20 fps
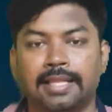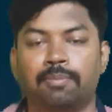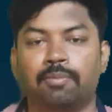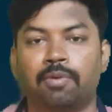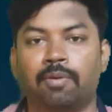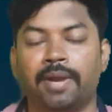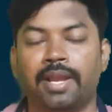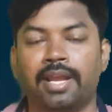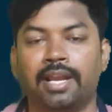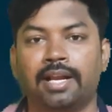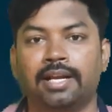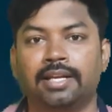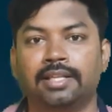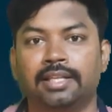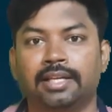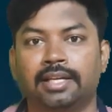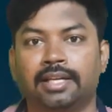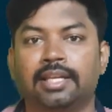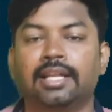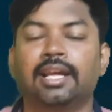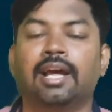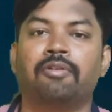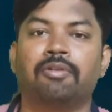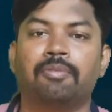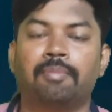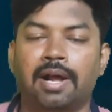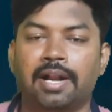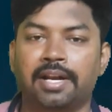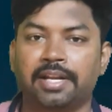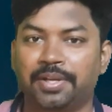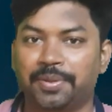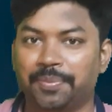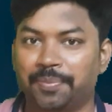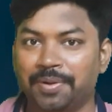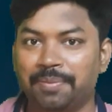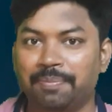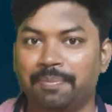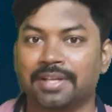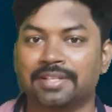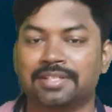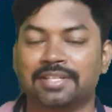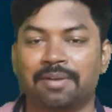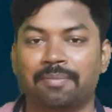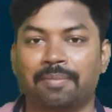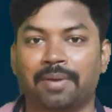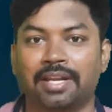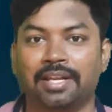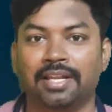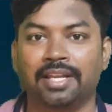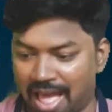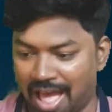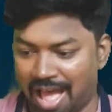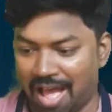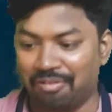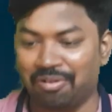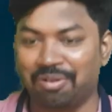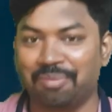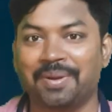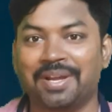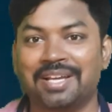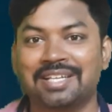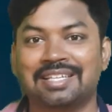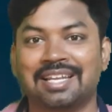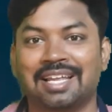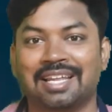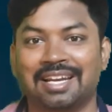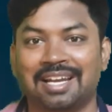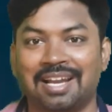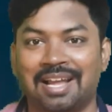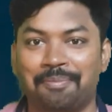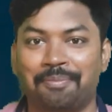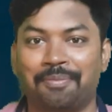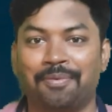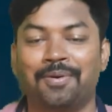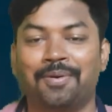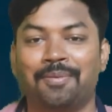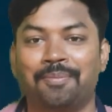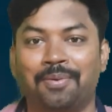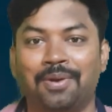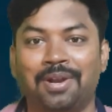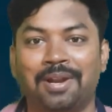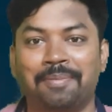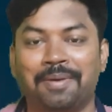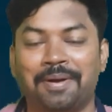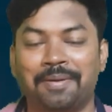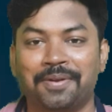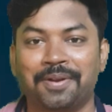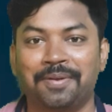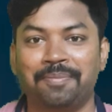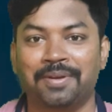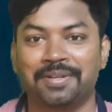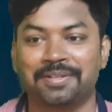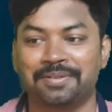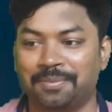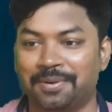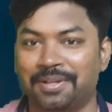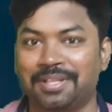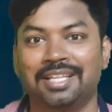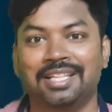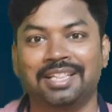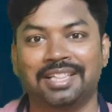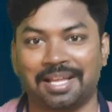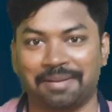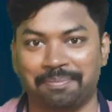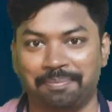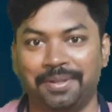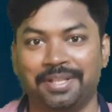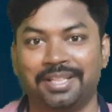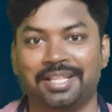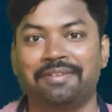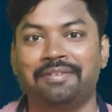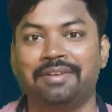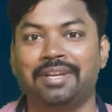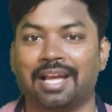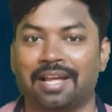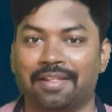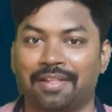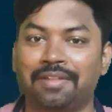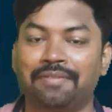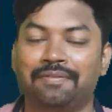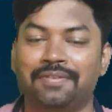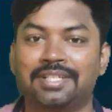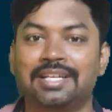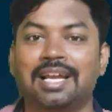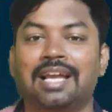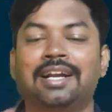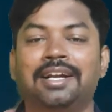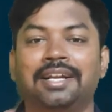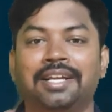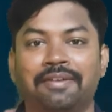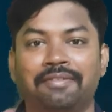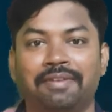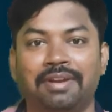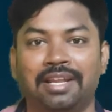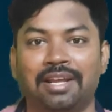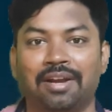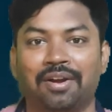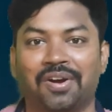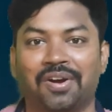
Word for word: அந்த மொபைலை எடுத்துக்கிட்டு அவர் மாடிக்கு போய் பேசுகிற மாதிரி அவர் பேசுகிறாரு நான் உங்கள் புள்ளப்பா அப்படின்னு பேசும்போது தப்பி தவறி அதாவது விஷால் எடுக்க வேண்டிய